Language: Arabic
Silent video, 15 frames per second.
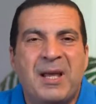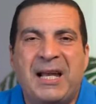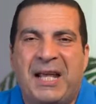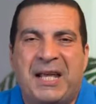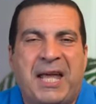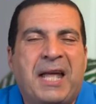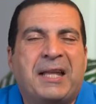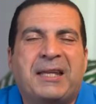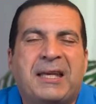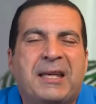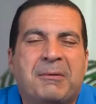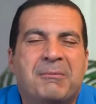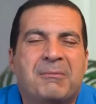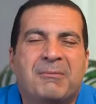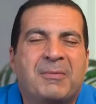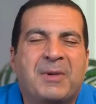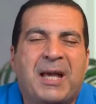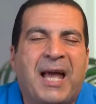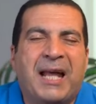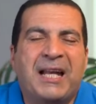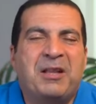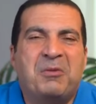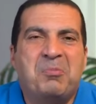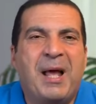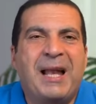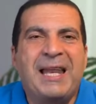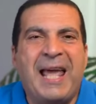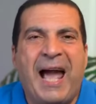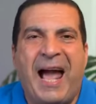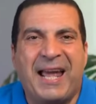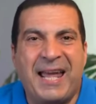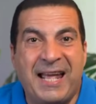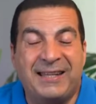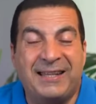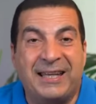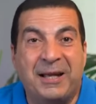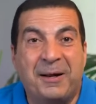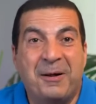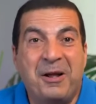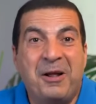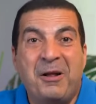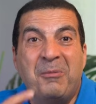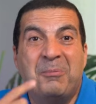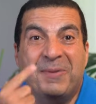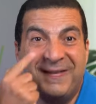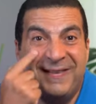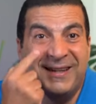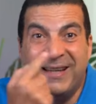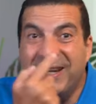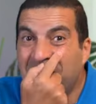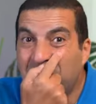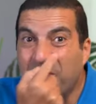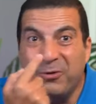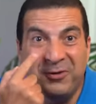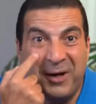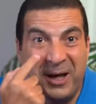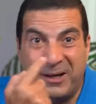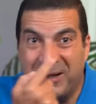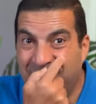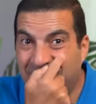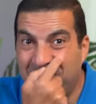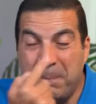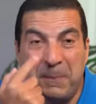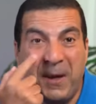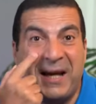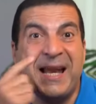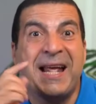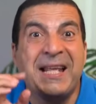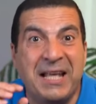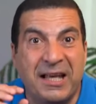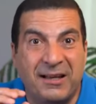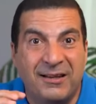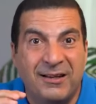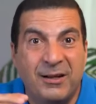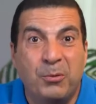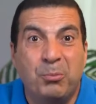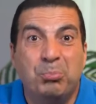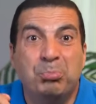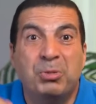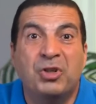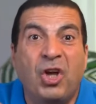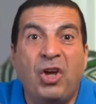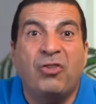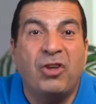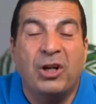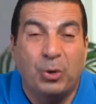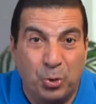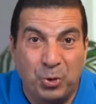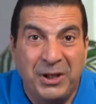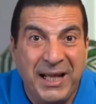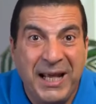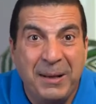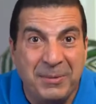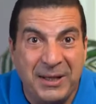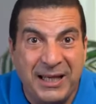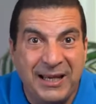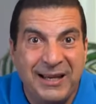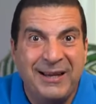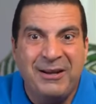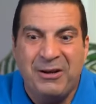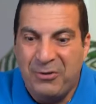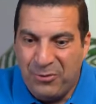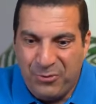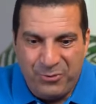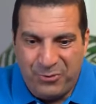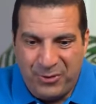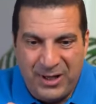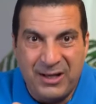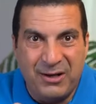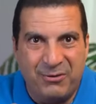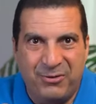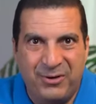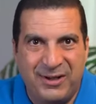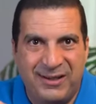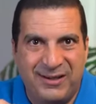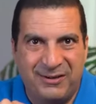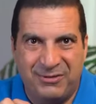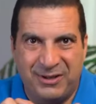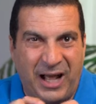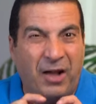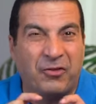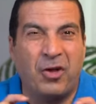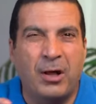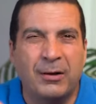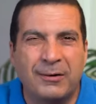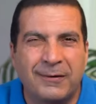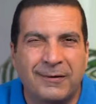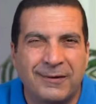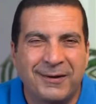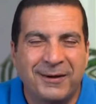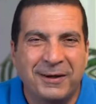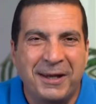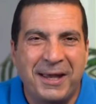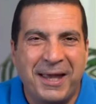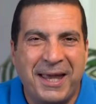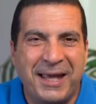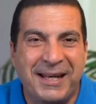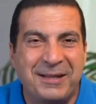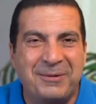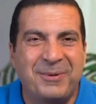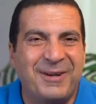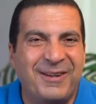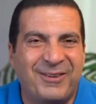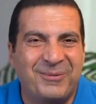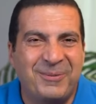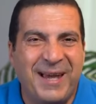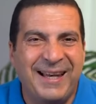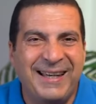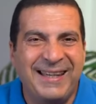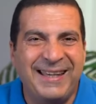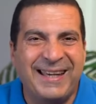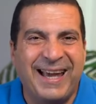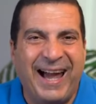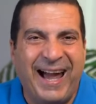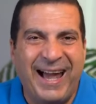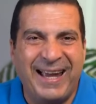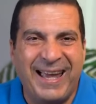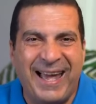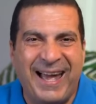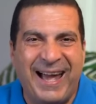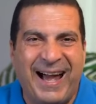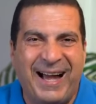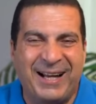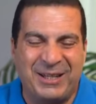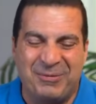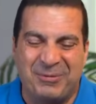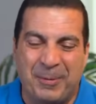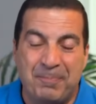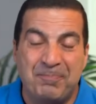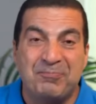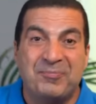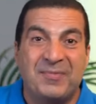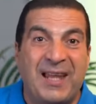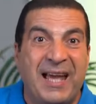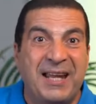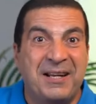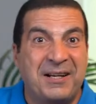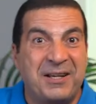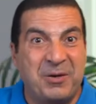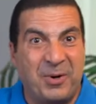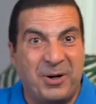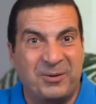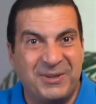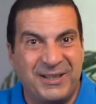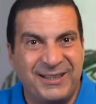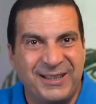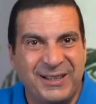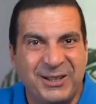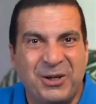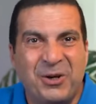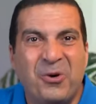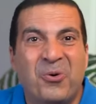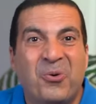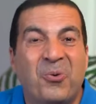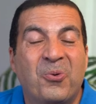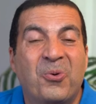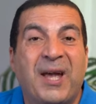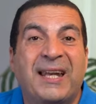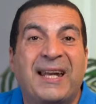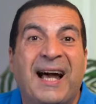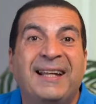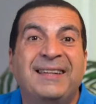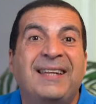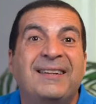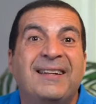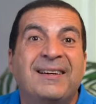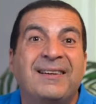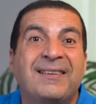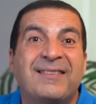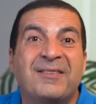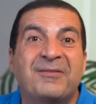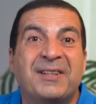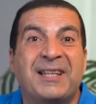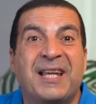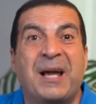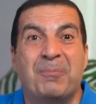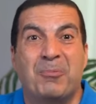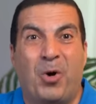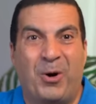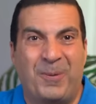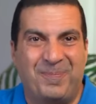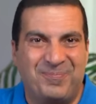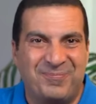الحكايه دي كانت ماليه حياتي بس ان انا اشوفها بعينيا بتحصل قدامي في في في لحظات كانت بالنسبه لي حاجه عجيبه انا راكب عربيتي وكان عندي درس في التجمع